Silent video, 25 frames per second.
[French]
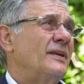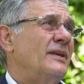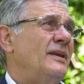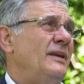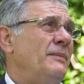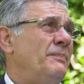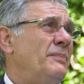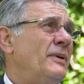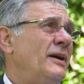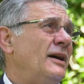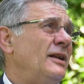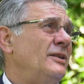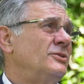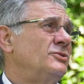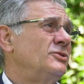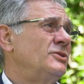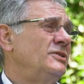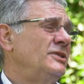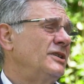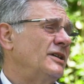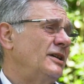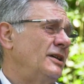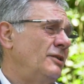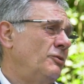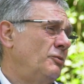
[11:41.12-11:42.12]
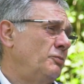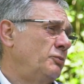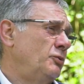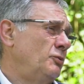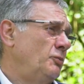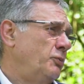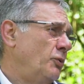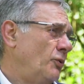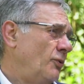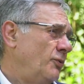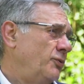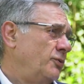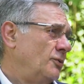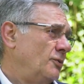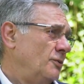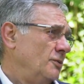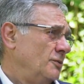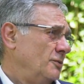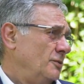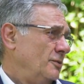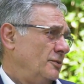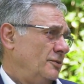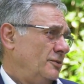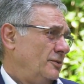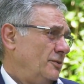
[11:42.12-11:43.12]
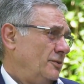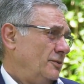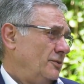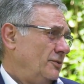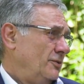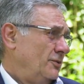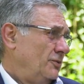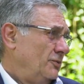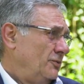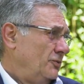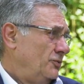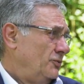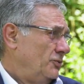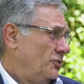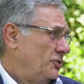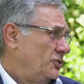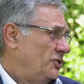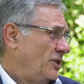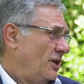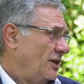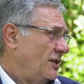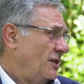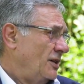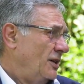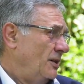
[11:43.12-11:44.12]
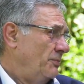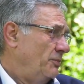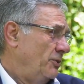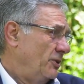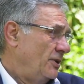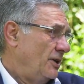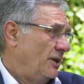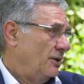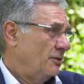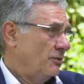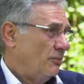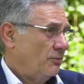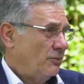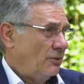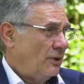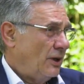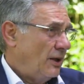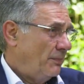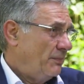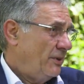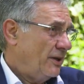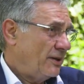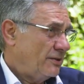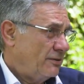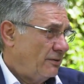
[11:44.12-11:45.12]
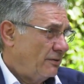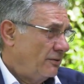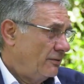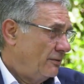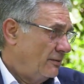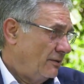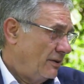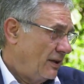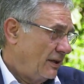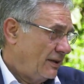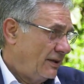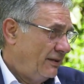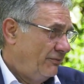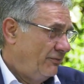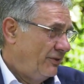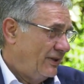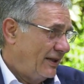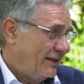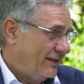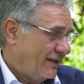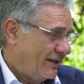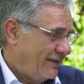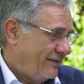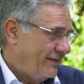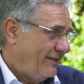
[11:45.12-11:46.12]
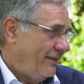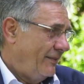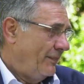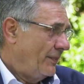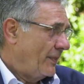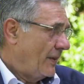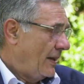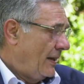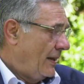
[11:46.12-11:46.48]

qui parle, je dirais, au plus profond de, chacun et peut-être bon, à la personne à qui vous l'adressez.